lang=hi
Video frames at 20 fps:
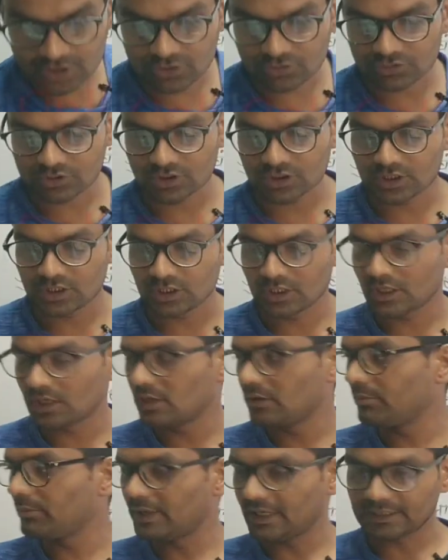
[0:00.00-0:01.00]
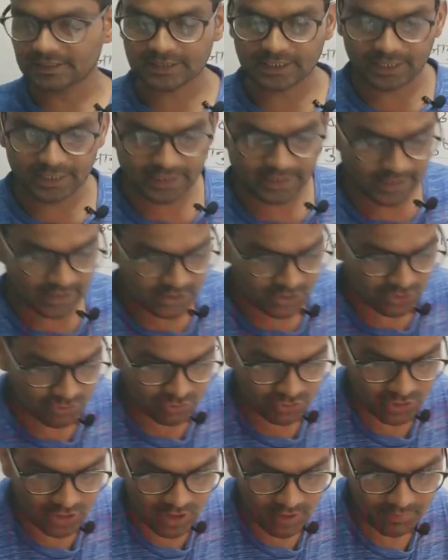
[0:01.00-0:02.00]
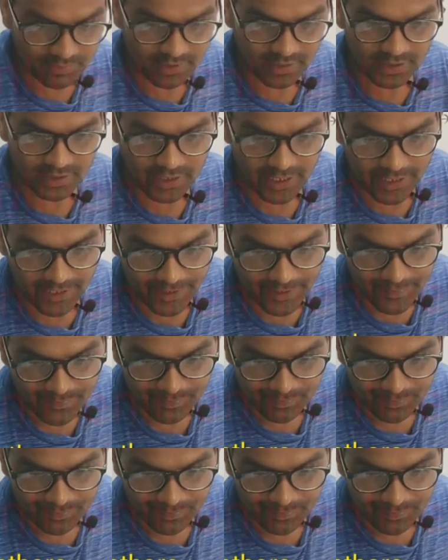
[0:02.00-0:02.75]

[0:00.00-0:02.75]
क्वेश्चन की अगर हम बात करें नेक्स्ट क्वेश्चन आपका क्या है